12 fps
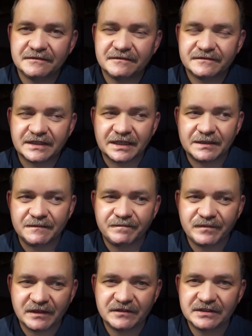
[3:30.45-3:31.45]
w
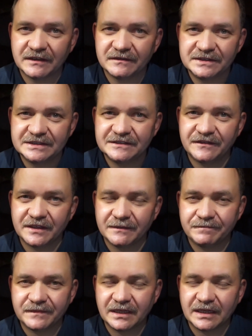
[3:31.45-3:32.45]
takim
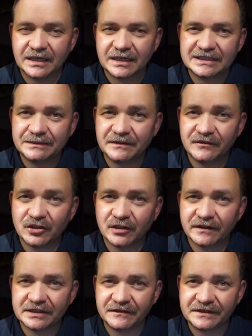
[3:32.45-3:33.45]
wydawnictwie Akademii
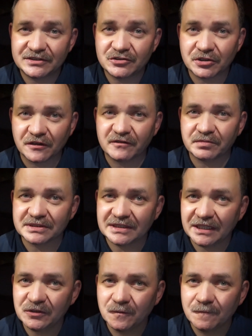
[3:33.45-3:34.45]
Wychowania Fizycznego w
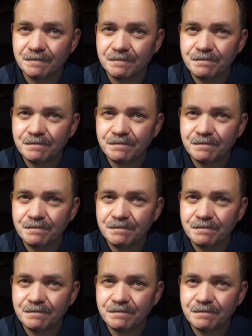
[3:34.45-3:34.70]
Poznaniu